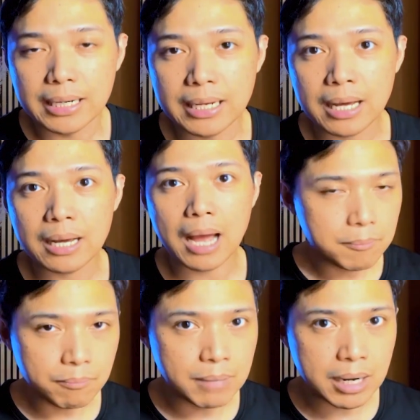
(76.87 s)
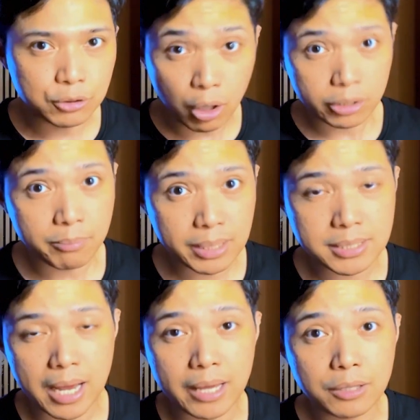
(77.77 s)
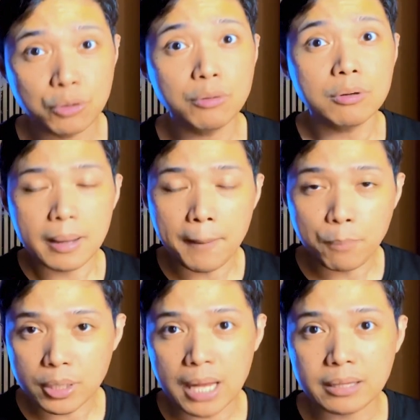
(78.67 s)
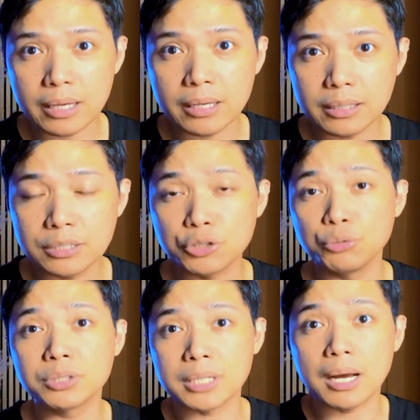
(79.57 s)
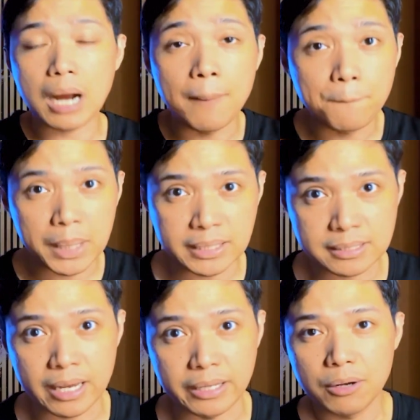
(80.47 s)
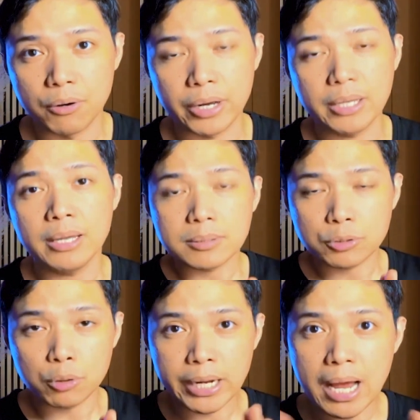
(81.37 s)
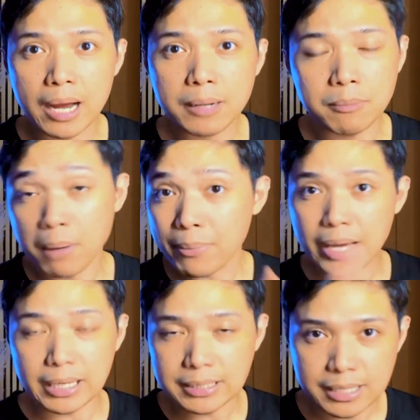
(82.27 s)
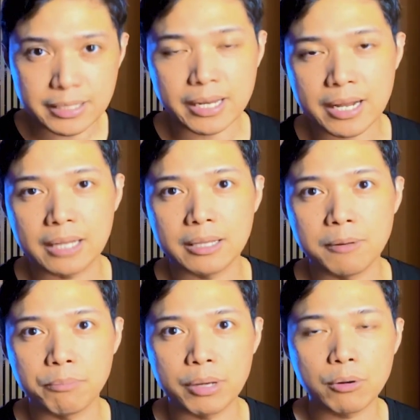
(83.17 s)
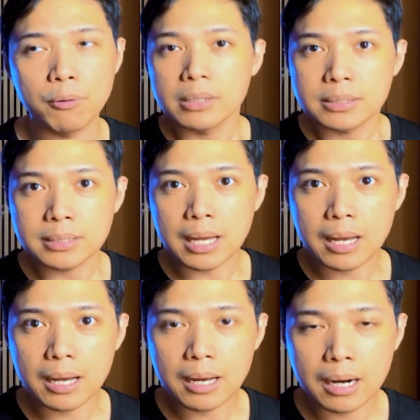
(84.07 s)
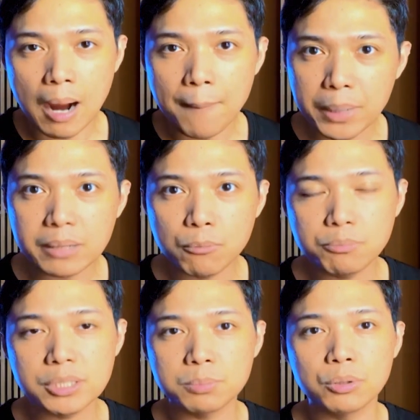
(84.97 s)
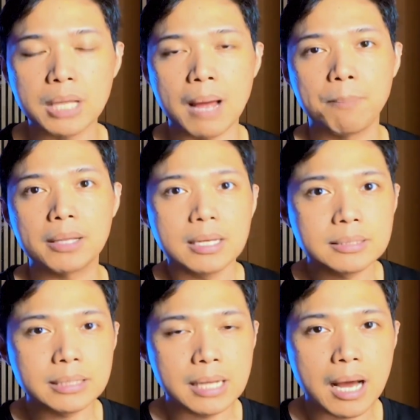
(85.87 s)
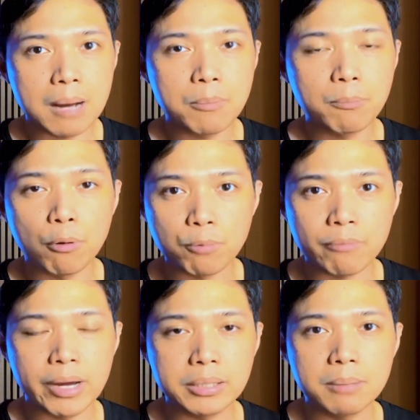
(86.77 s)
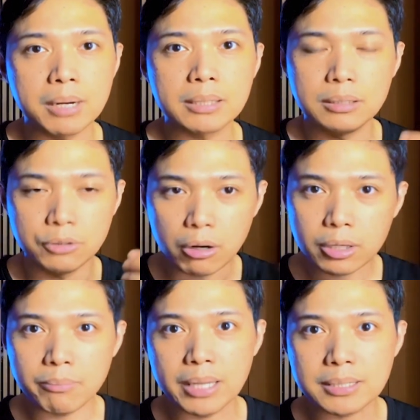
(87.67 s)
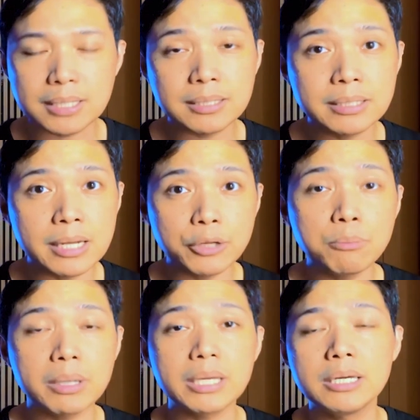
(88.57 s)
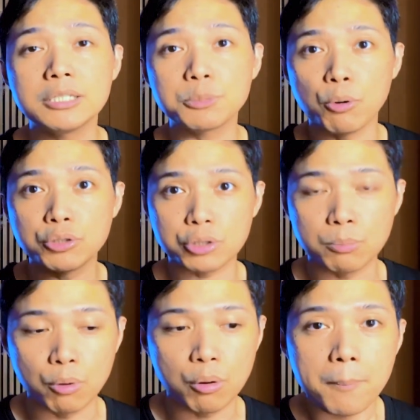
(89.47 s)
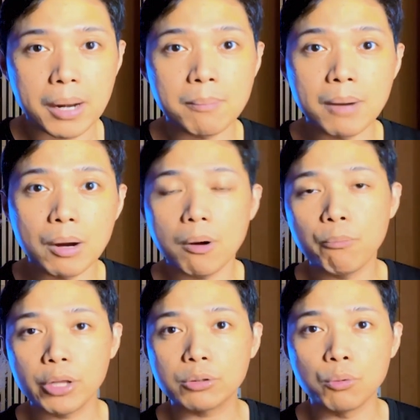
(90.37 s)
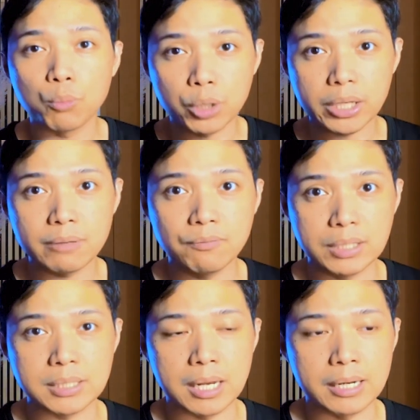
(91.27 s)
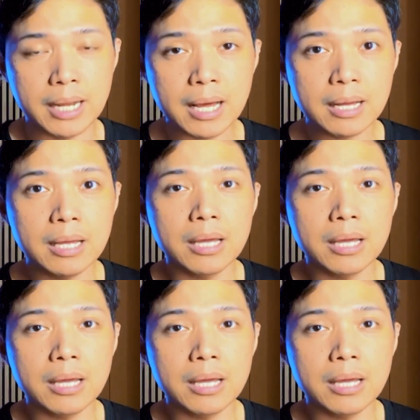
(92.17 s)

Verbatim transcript: na mga documents ay yung importante is yung sa company side. Okay? So kailangan, mamaya isa-isahin natin, pero sa company mo mismo dapat sila ang magpo-provide ng mga documents kasi sila yung magiging sponsor mo para makuha mo itong working visa na